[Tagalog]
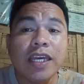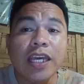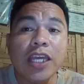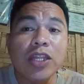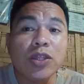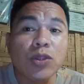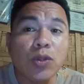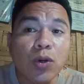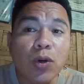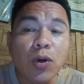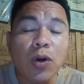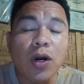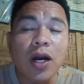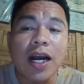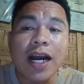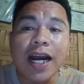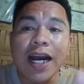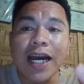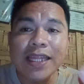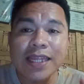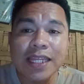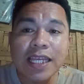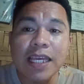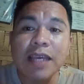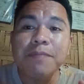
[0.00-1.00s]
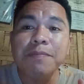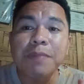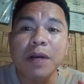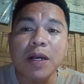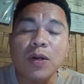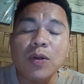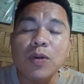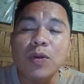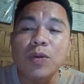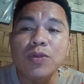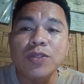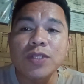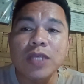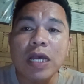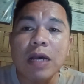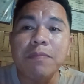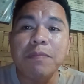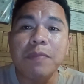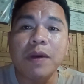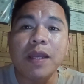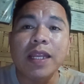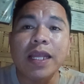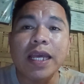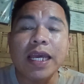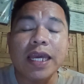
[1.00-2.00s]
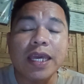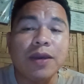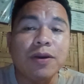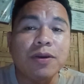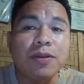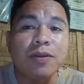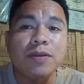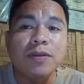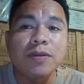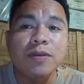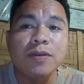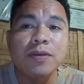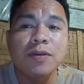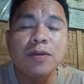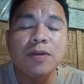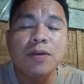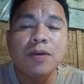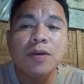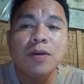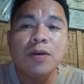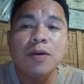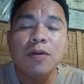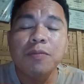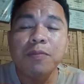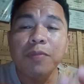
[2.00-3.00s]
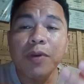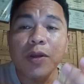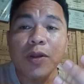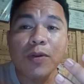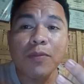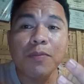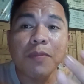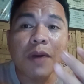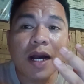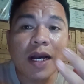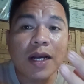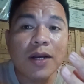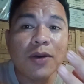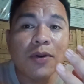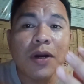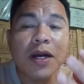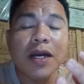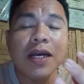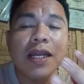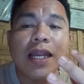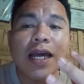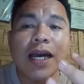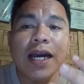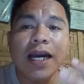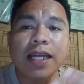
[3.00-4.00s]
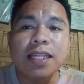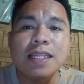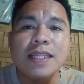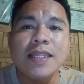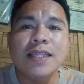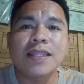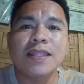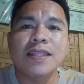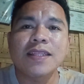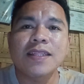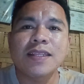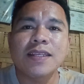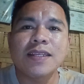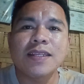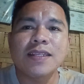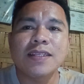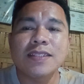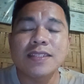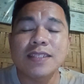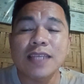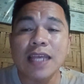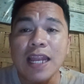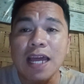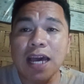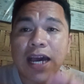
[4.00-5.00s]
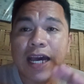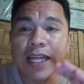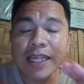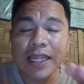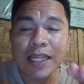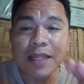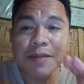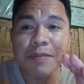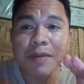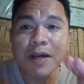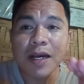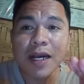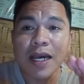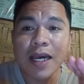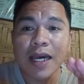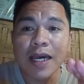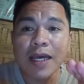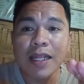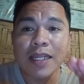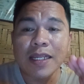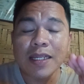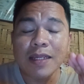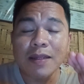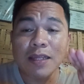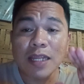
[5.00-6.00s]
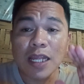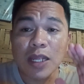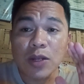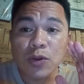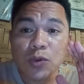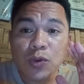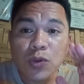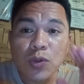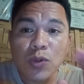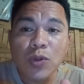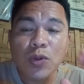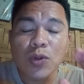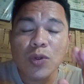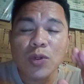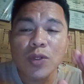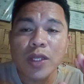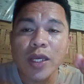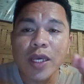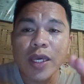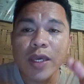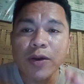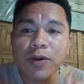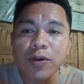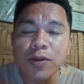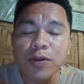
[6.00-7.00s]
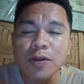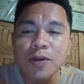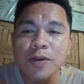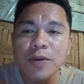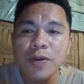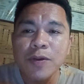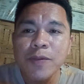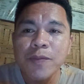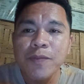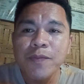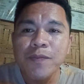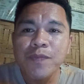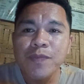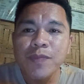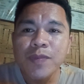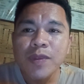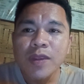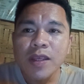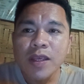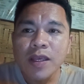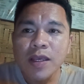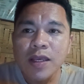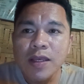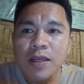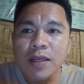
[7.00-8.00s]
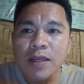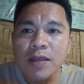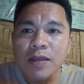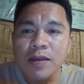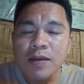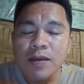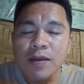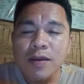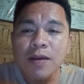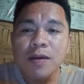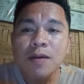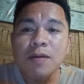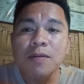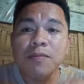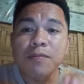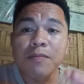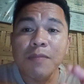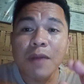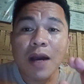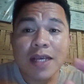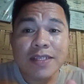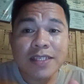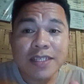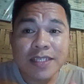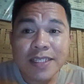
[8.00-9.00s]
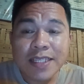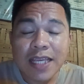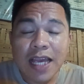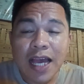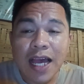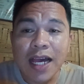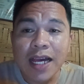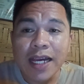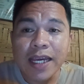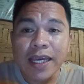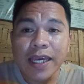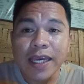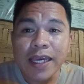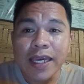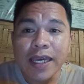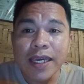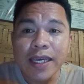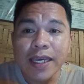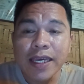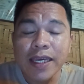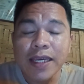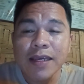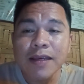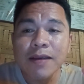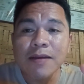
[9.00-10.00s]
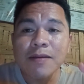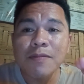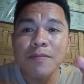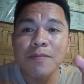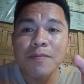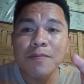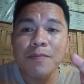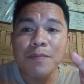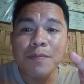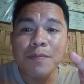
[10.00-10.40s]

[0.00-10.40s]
ito ang ating pag-uusapan ngayon. Pero bago ang lahat, sa lahat ng mga nanonood ngayon, base sa aking